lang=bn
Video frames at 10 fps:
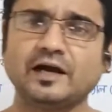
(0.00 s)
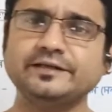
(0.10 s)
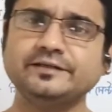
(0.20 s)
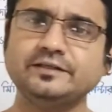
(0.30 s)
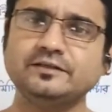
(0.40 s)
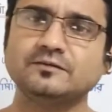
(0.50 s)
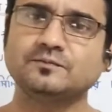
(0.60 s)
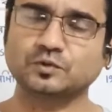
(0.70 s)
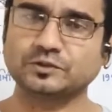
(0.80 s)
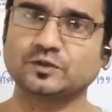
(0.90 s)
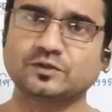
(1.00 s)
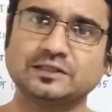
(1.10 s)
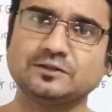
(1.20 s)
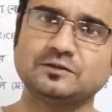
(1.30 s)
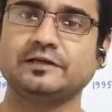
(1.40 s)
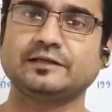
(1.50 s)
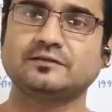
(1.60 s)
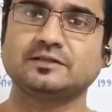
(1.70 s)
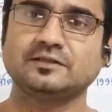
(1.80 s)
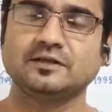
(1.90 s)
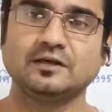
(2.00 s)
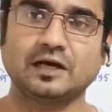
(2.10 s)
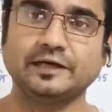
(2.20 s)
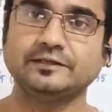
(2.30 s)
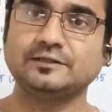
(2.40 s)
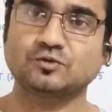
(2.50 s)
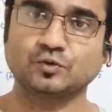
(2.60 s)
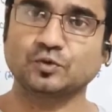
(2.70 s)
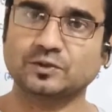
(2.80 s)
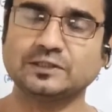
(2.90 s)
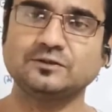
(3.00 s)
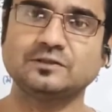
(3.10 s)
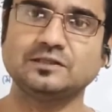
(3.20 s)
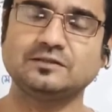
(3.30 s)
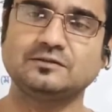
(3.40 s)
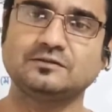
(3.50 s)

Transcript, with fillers: আইনি প্রতিরক্ষা দরকার এক্ষেত্রে আইনি সুরক্ষা দরকার